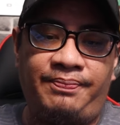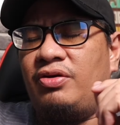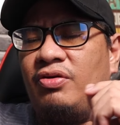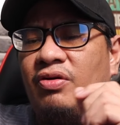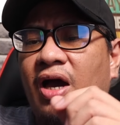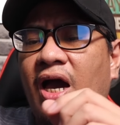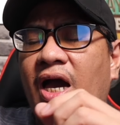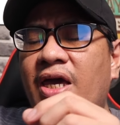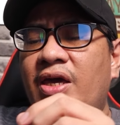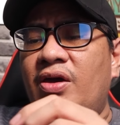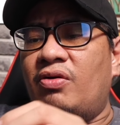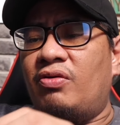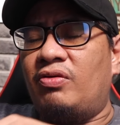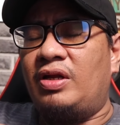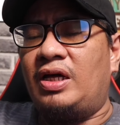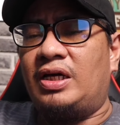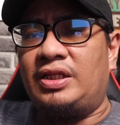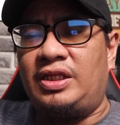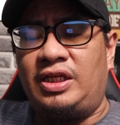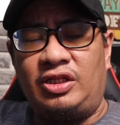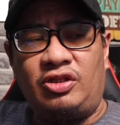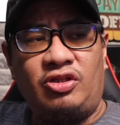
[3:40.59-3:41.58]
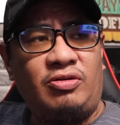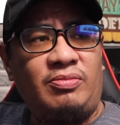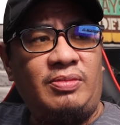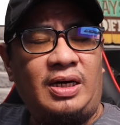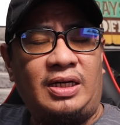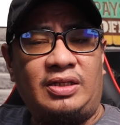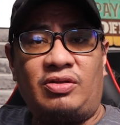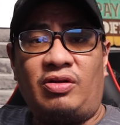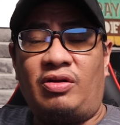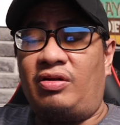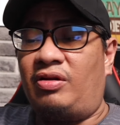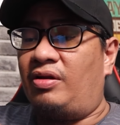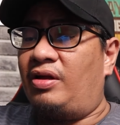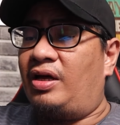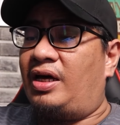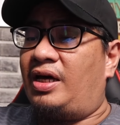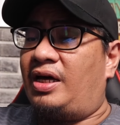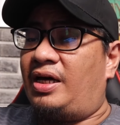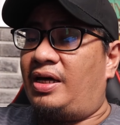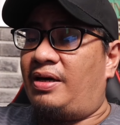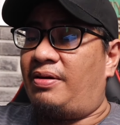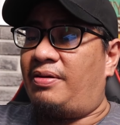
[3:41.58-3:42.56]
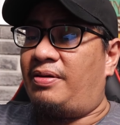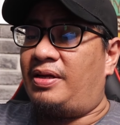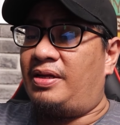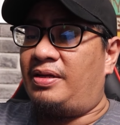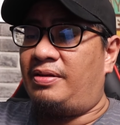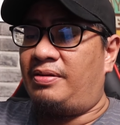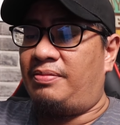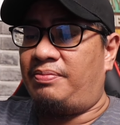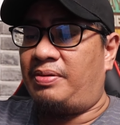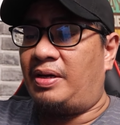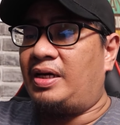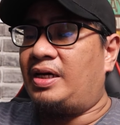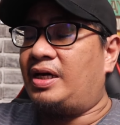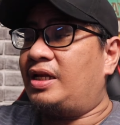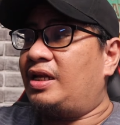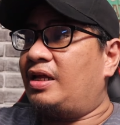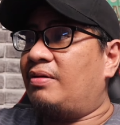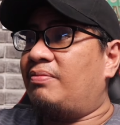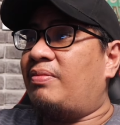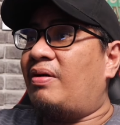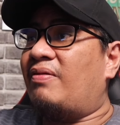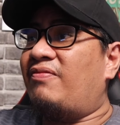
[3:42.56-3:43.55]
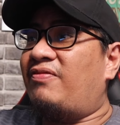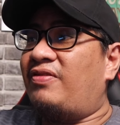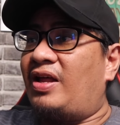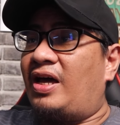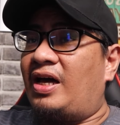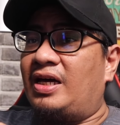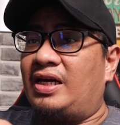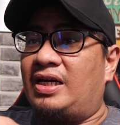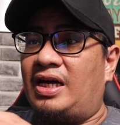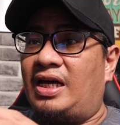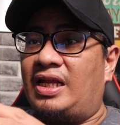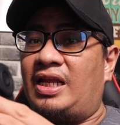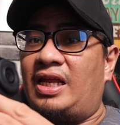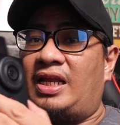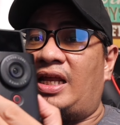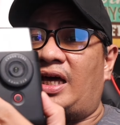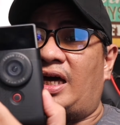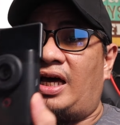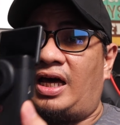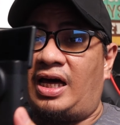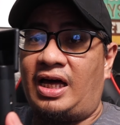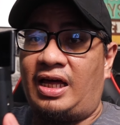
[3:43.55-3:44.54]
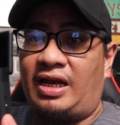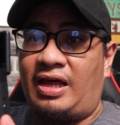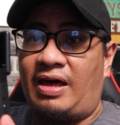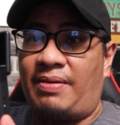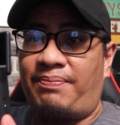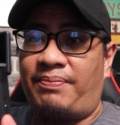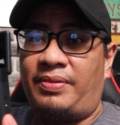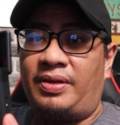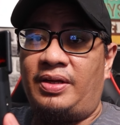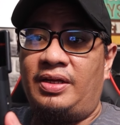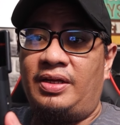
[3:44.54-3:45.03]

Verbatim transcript: Kung ayaw ko lang dito mga tol, uh, pagka nagba-vlog ka na nakaharap,